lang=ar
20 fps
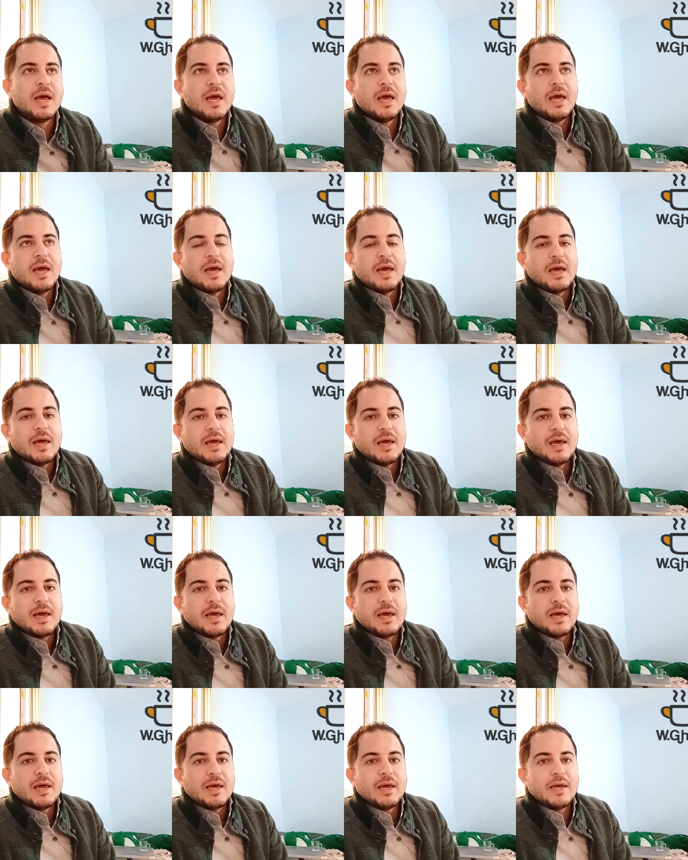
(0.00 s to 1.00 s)
آه،
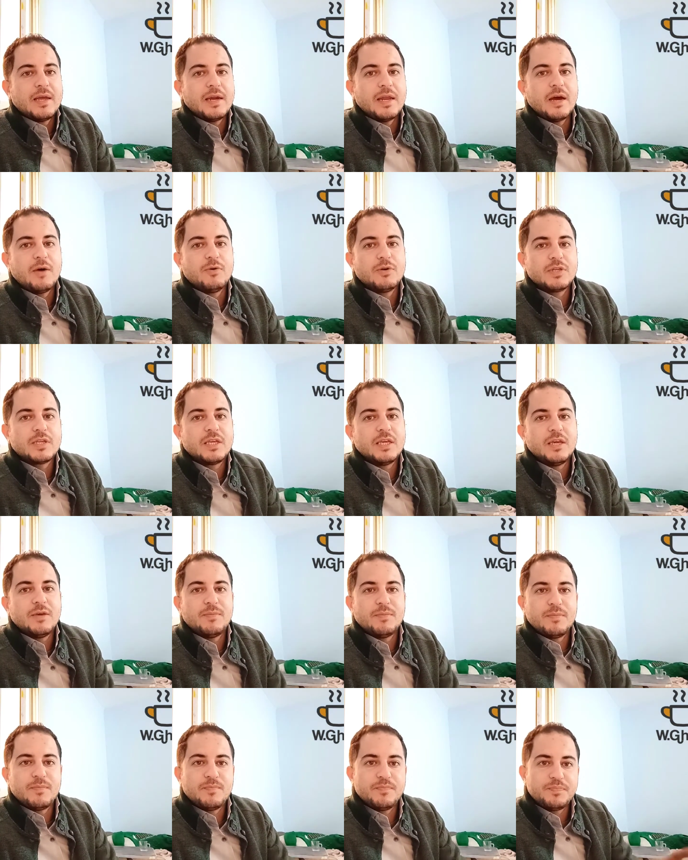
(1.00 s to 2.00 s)
ناوي تجيب
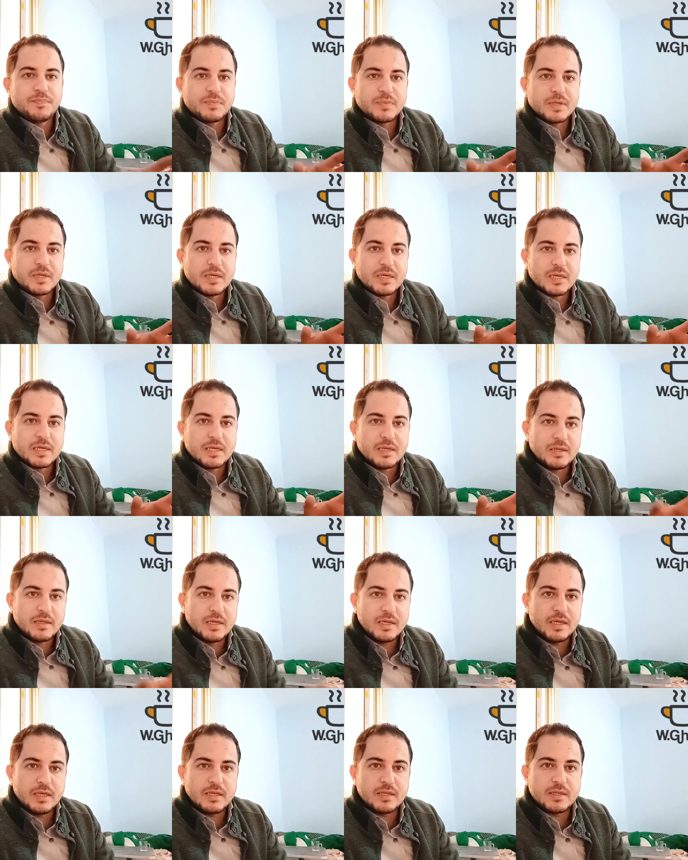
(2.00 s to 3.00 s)
جديد
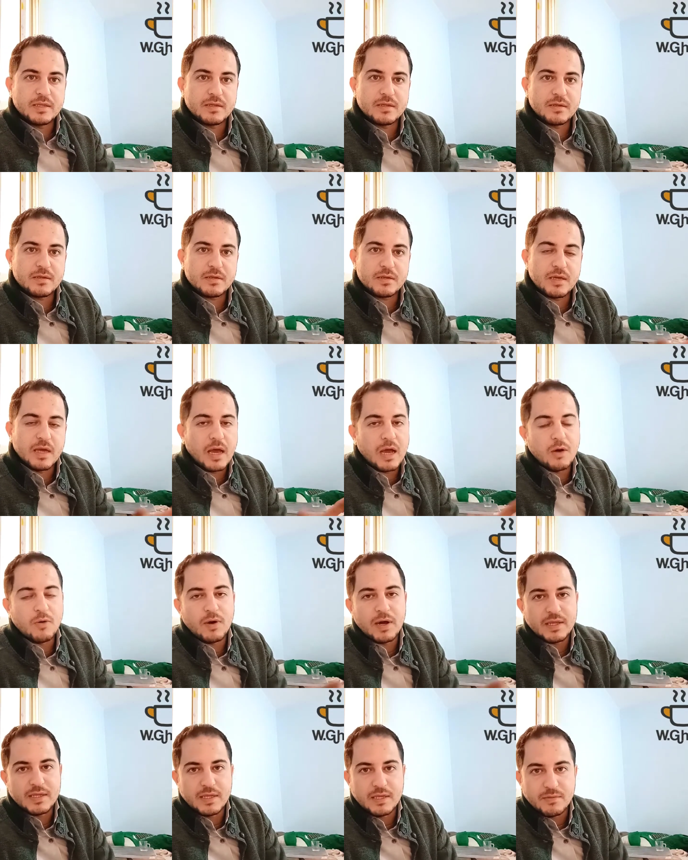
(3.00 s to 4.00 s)
او قديم
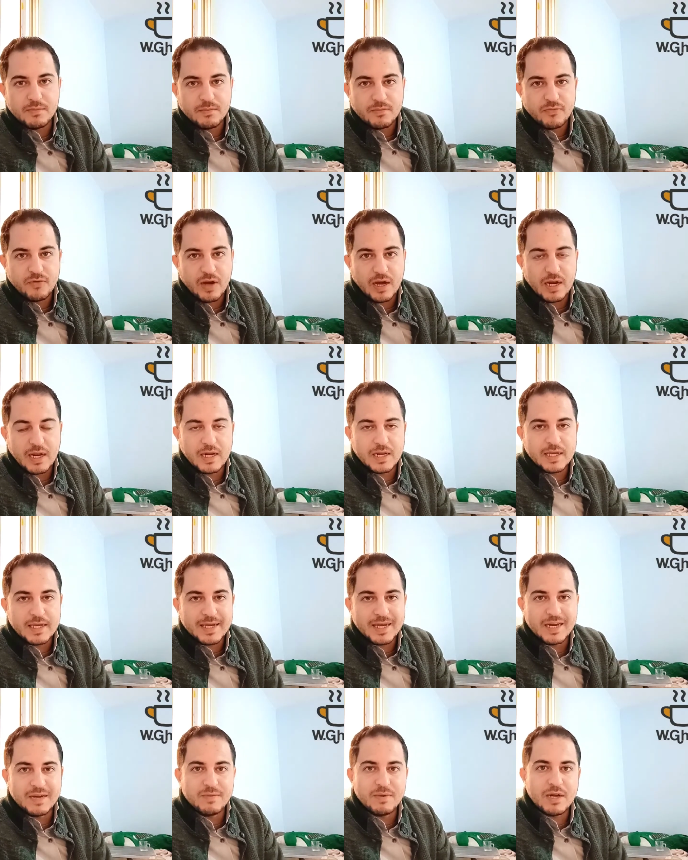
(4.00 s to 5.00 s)
فاحنا هنتكلم
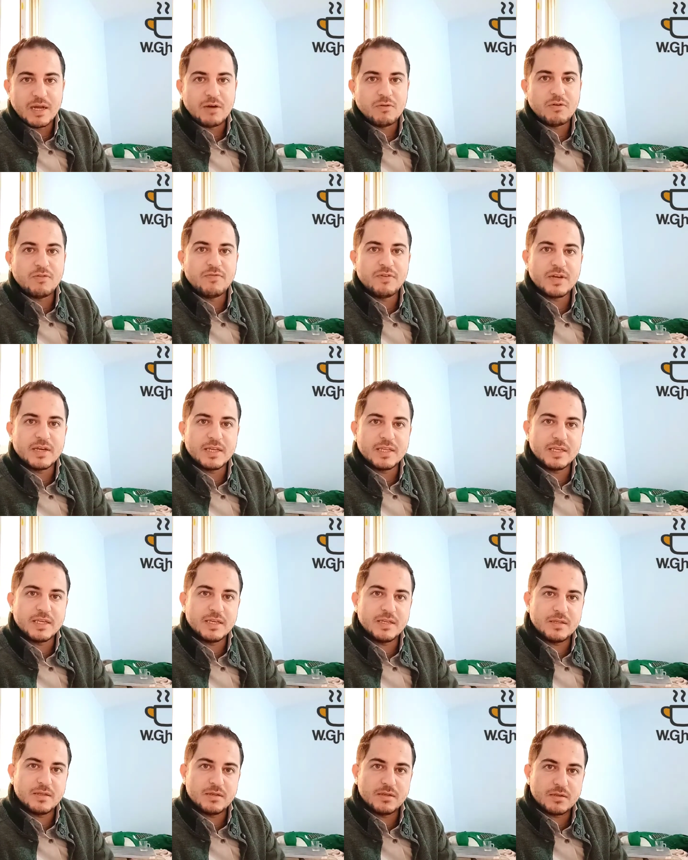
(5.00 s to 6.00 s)
الاول في الجديد
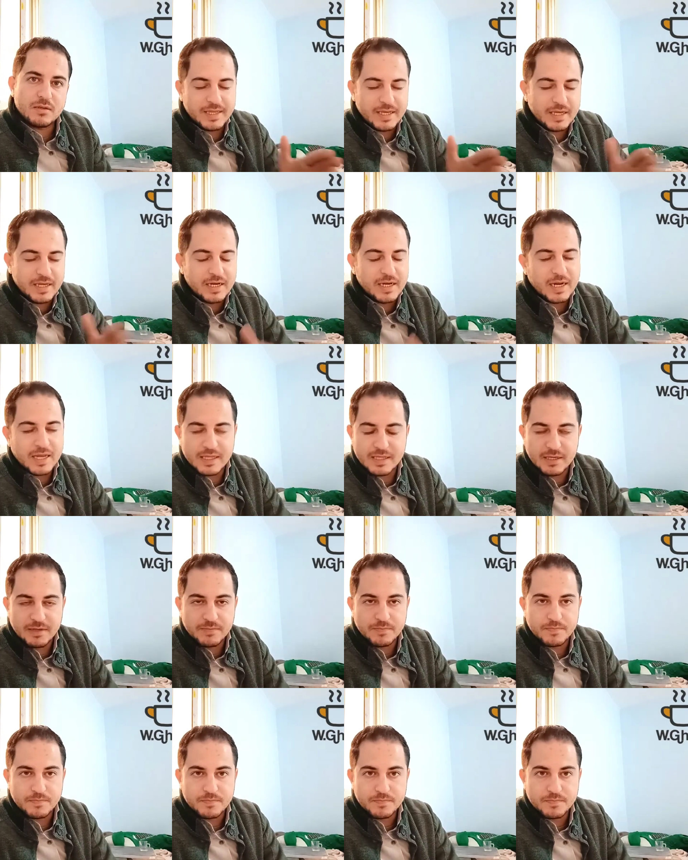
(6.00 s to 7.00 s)
بعدين القديم
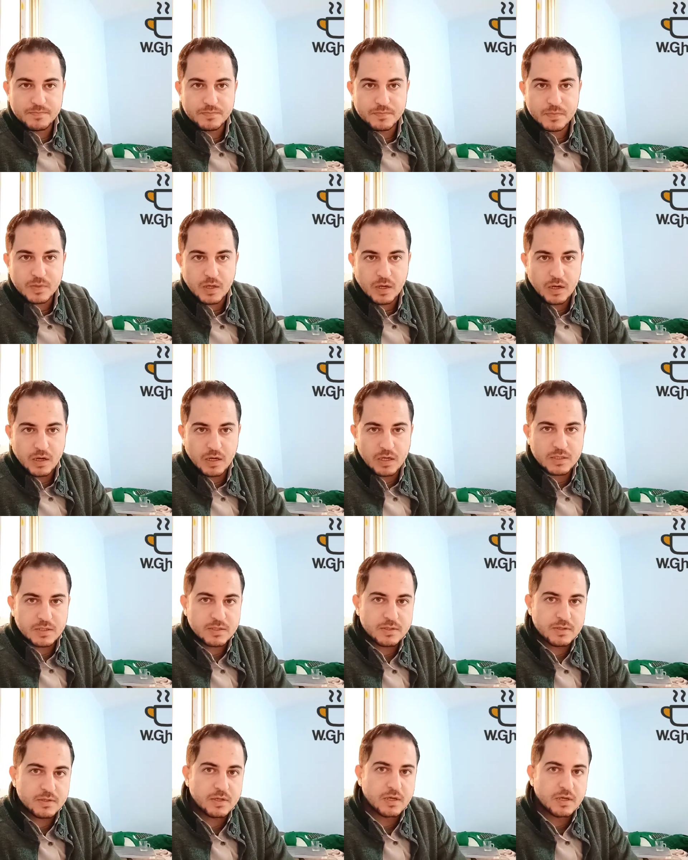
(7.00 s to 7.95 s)
خلاص